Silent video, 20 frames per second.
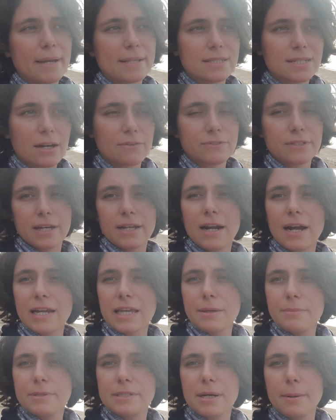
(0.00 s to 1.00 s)
Etrafta
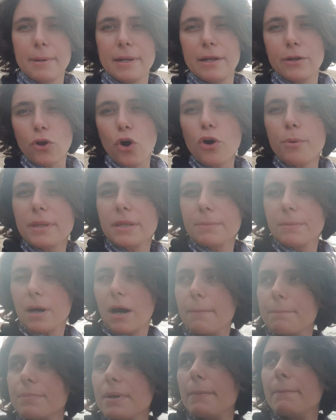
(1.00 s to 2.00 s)
herhangi bir tabela görmedim
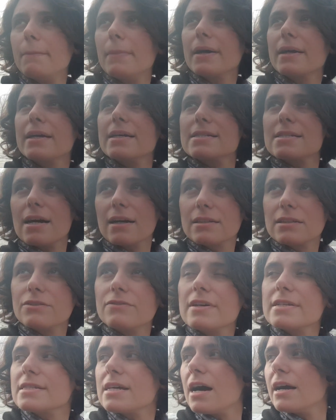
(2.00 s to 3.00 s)
kamp yapmak
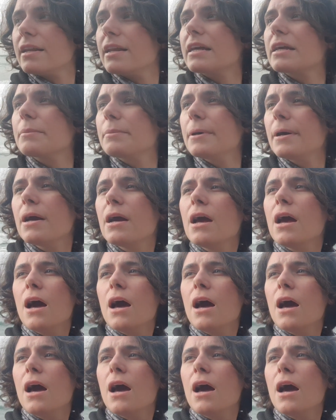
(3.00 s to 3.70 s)
yasaktır vesaire gibi.